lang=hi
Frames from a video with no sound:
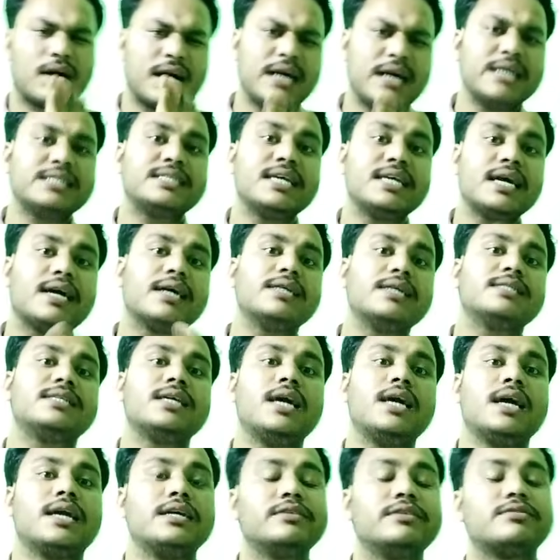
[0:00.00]
कैसे
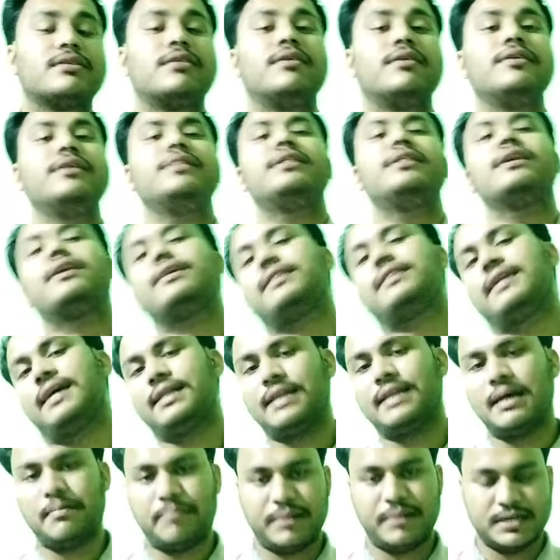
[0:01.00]
कैसे किस रणनीति के
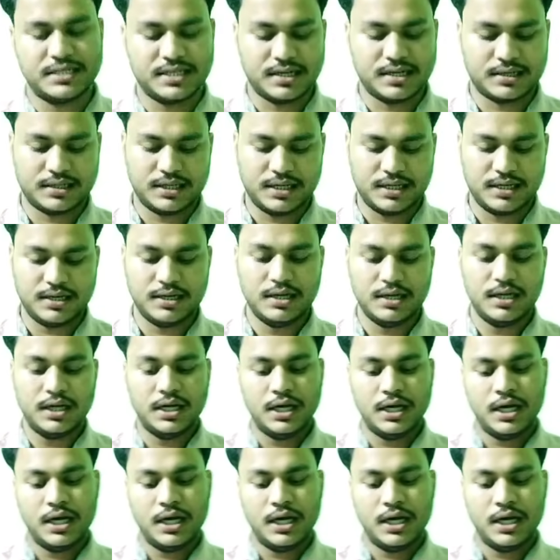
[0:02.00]
तहत आप पा सकते हैं